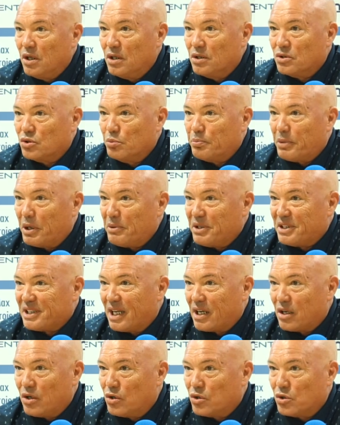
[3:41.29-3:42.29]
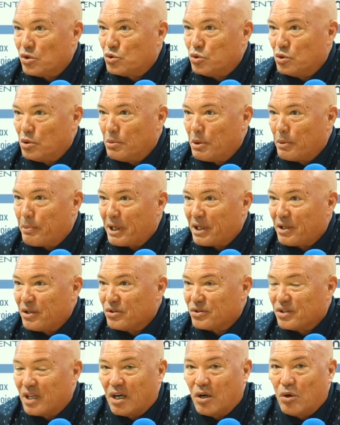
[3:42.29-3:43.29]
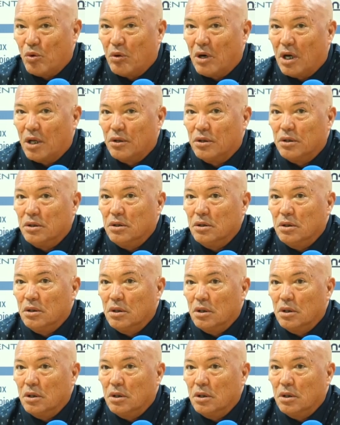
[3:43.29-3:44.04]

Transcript: supervisar los dos últimos partidos que han jugado,